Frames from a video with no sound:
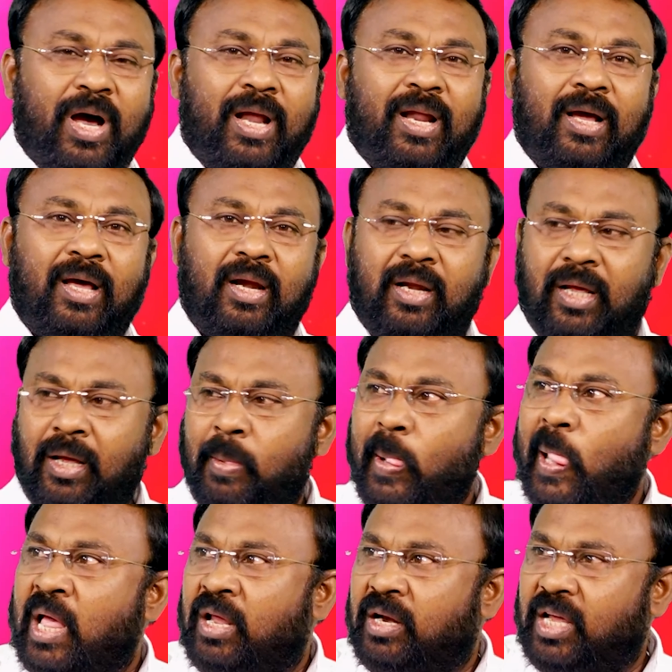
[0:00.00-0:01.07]
అనగానే
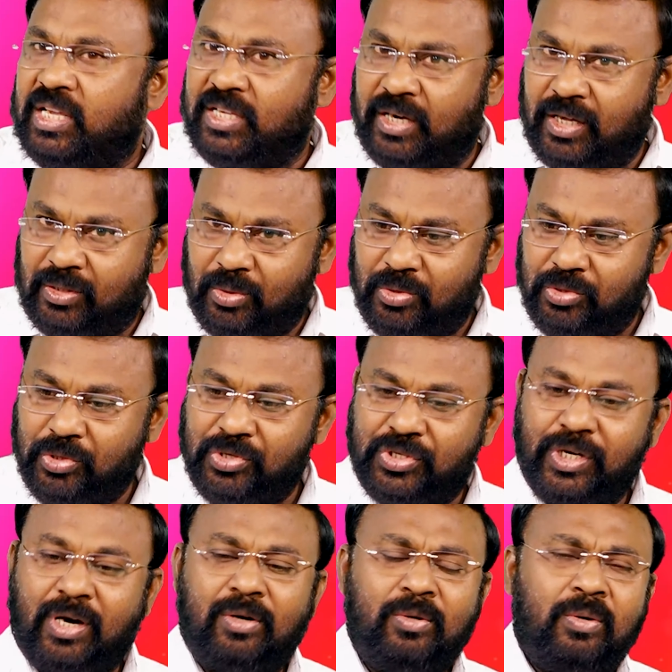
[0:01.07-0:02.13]
నజరేతు నుంచి
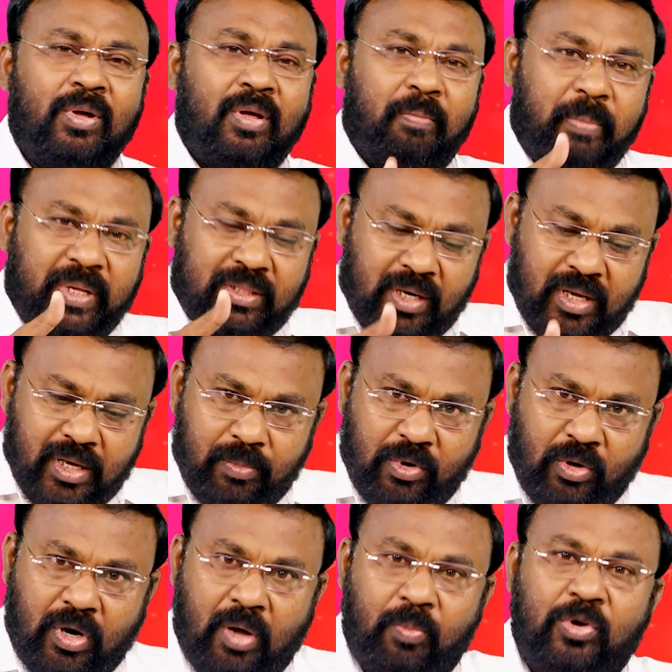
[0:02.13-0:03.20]
వచ్చాడు
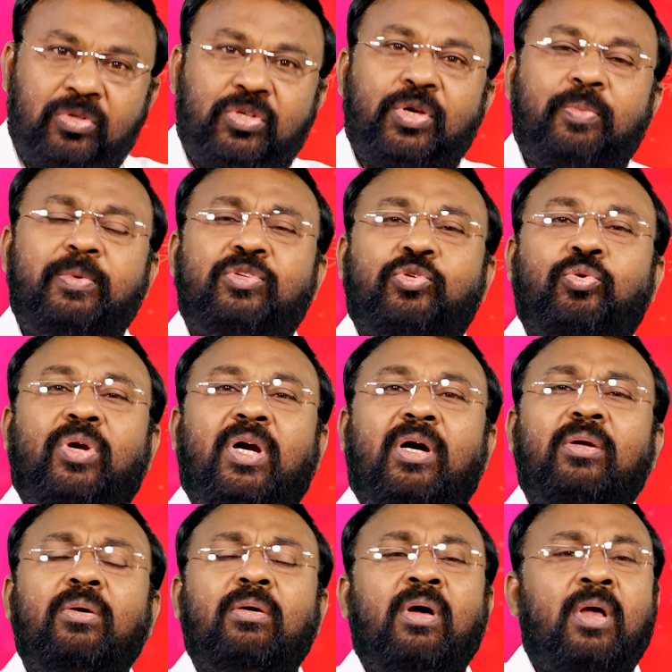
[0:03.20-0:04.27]
బెత్తలహేమలో నమోదు
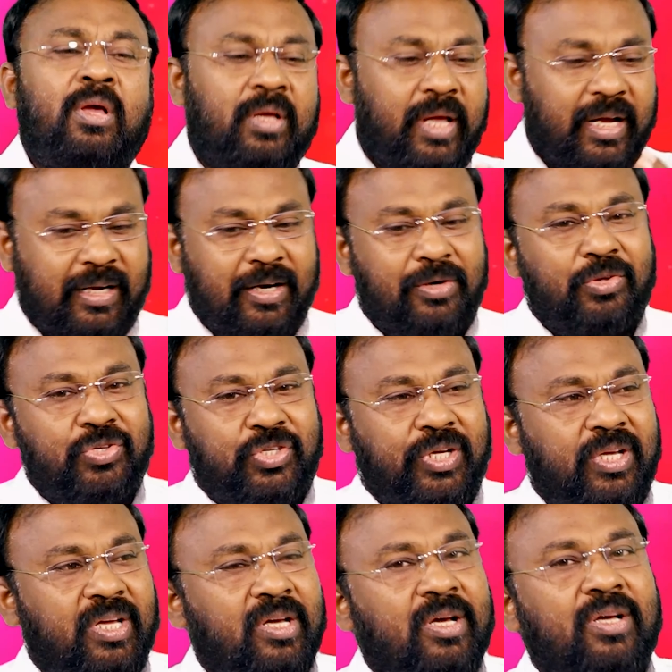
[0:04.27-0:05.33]
చేయించుకున్నాడు ఎక్కడి నుంచి
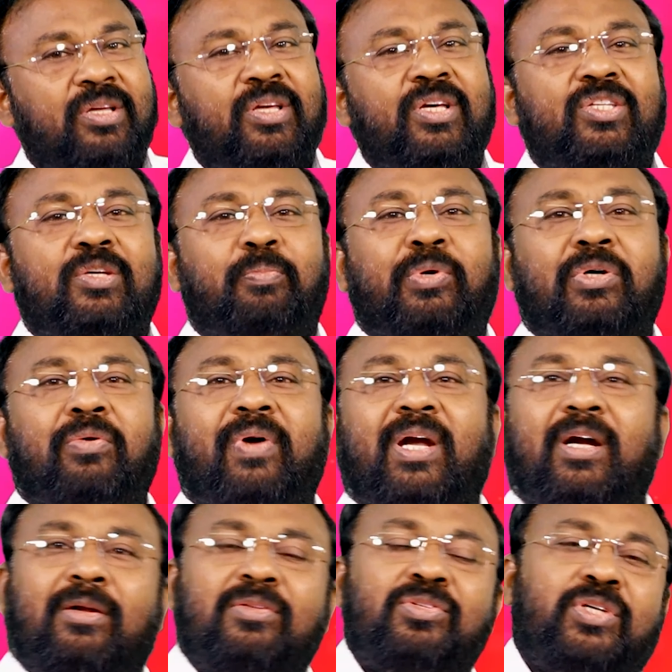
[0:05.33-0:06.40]
ఈజిప్టుకు
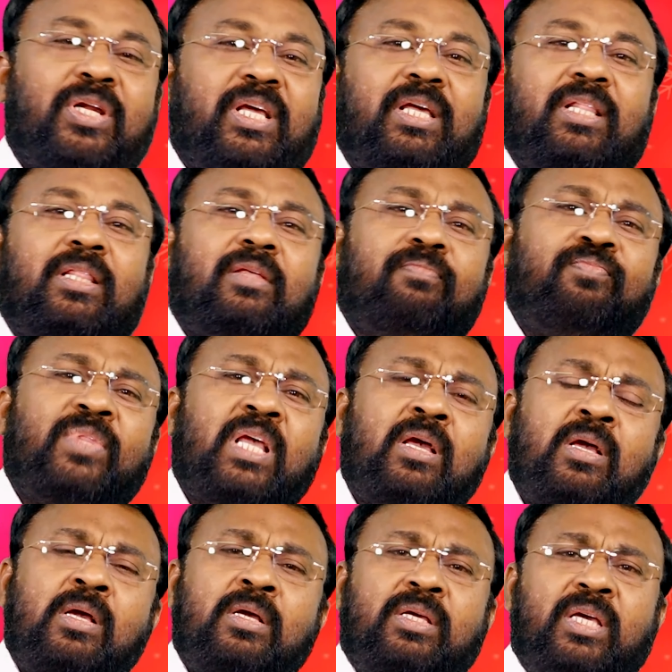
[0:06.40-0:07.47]
వెళ్ళడం జరిగింది
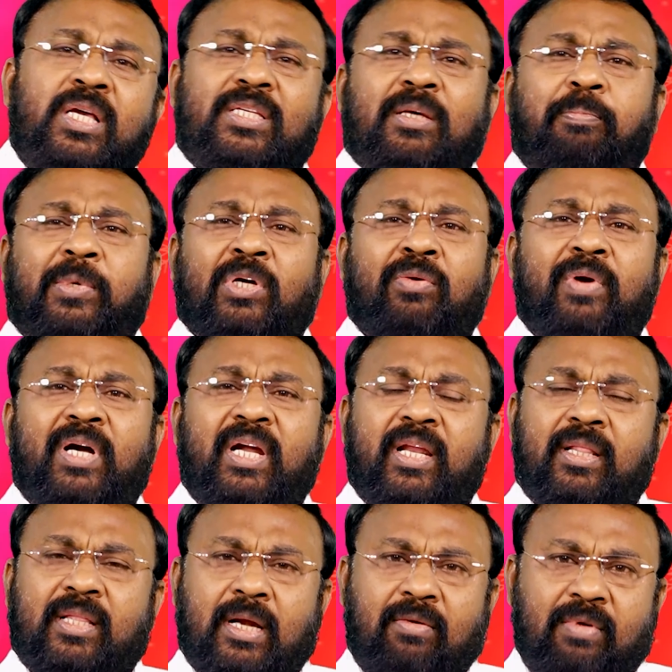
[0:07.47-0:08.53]
ఈజిప్టుకు వెళ్ళిన
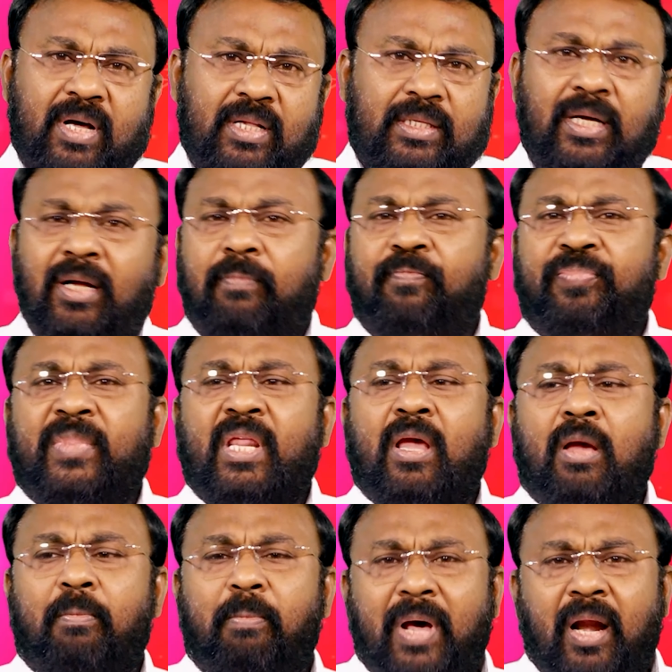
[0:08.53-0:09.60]
తర్వాత
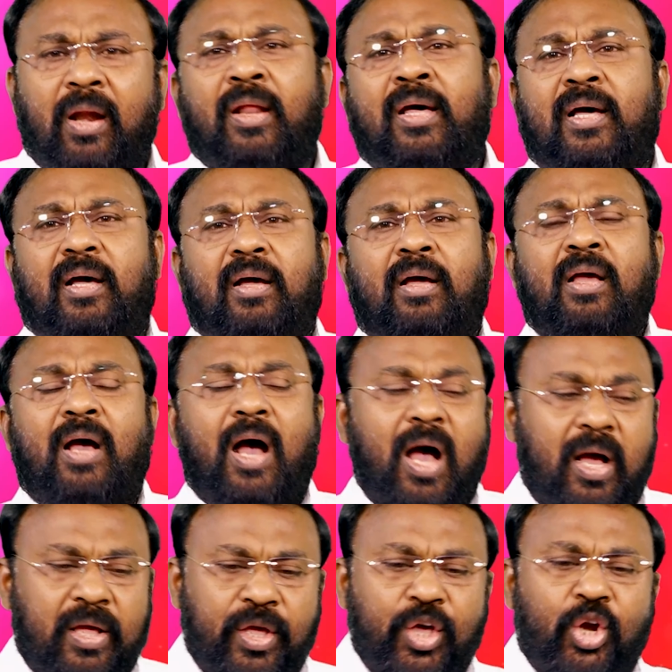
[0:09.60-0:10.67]
మరలా ఆ
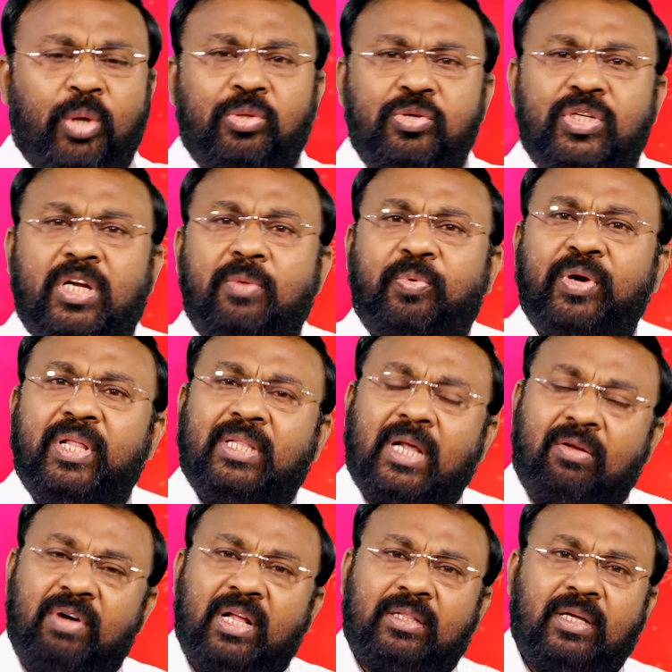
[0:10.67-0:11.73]
హేరోదు చనిపోయిన
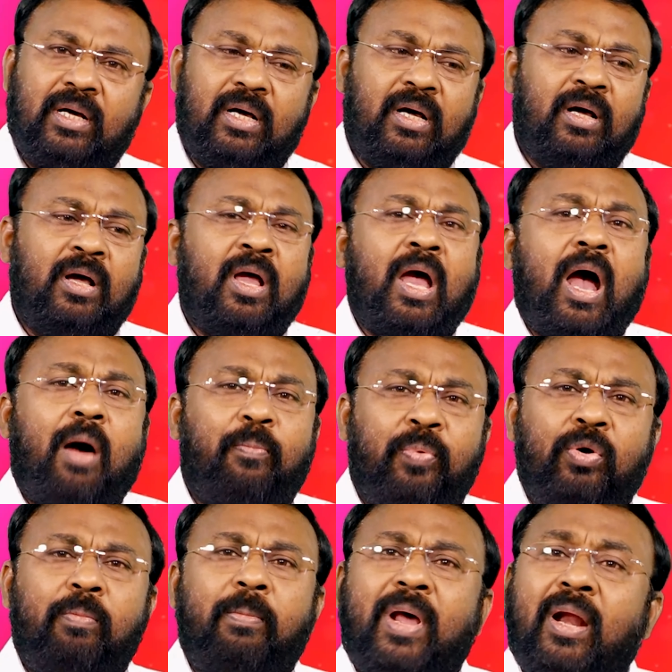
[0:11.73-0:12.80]
తర్వాత
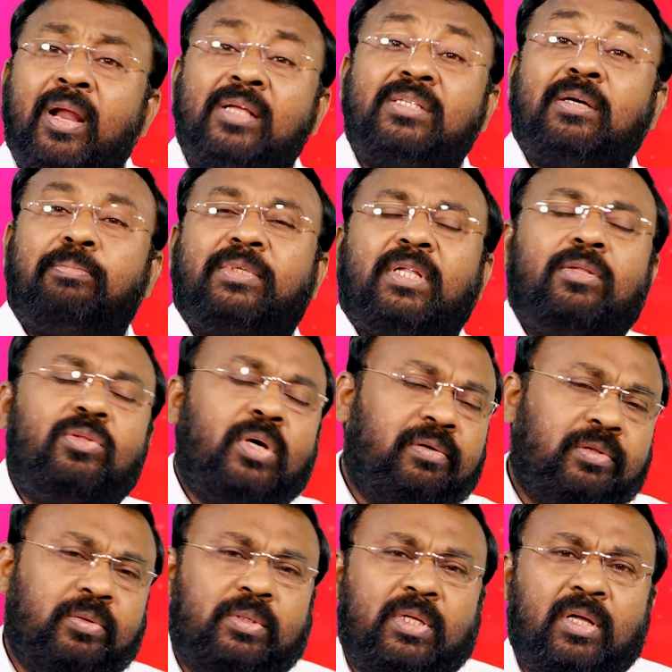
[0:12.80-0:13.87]
అప్పుడు మరలా చెప్తుంది
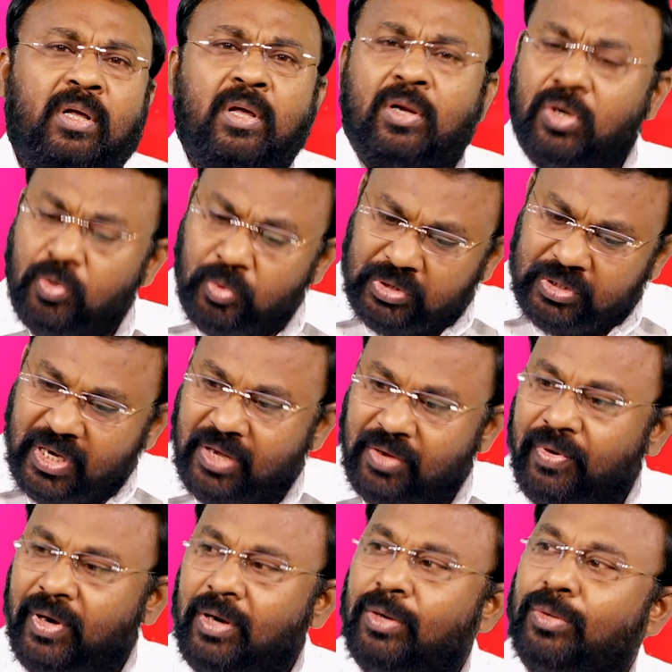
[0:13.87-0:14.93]
దేవదూత నువ్వు తిరిగి
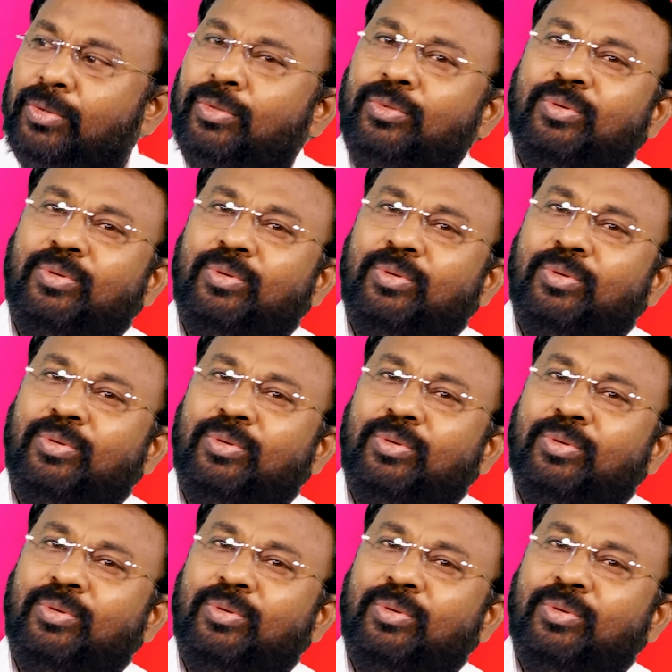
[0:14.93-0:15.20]
వెళ్ళు